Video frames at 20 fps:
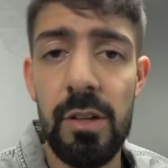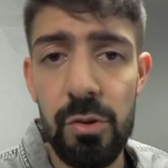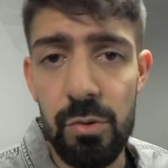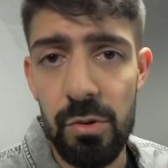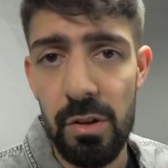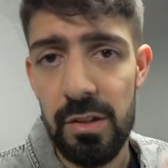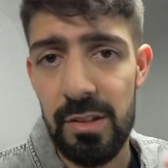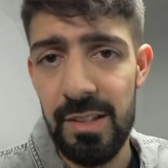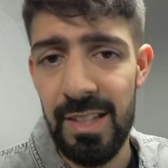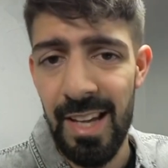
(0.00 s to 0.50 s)
dass
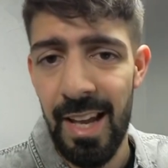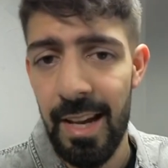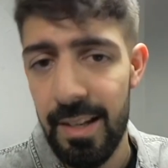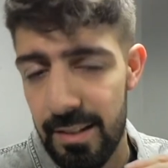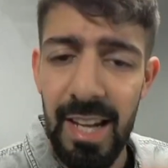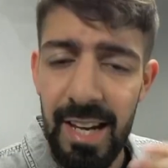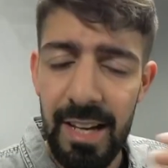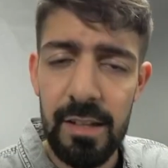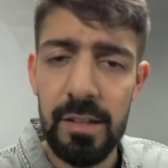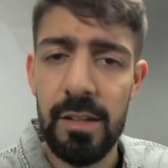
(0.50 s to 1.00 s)
du dann
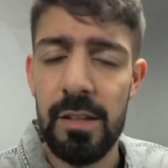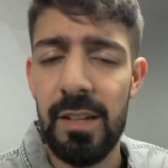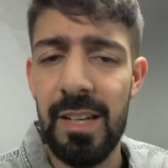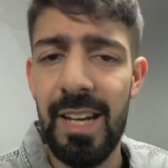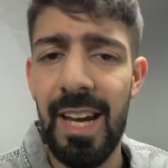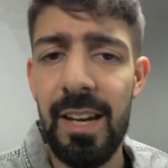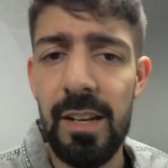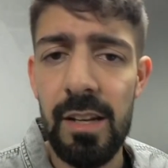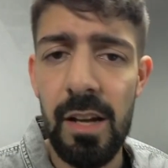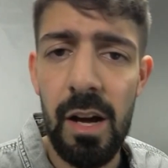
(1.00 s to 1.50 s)
direkt gegen einen
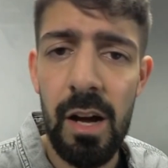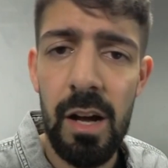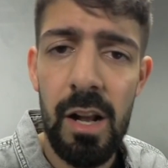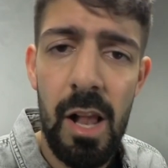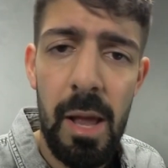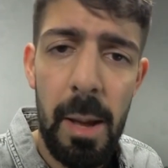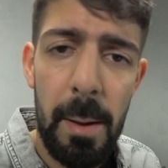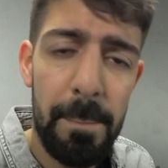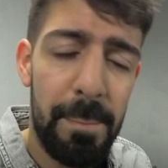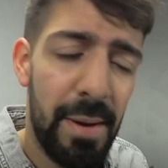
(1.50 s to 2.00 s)
Gegner
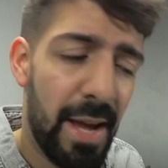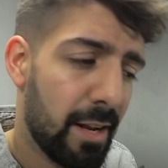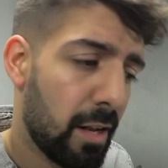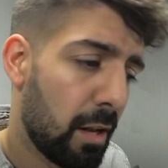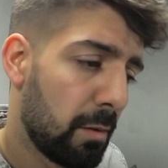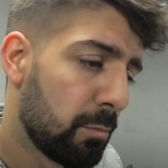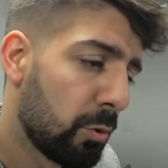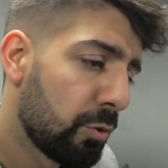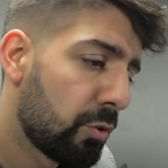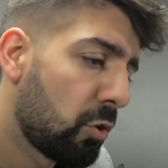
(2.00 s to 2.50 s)

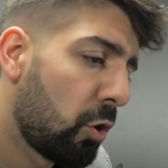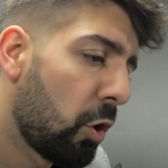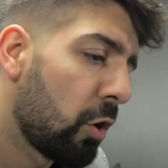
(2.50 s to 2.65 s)
battlen musst,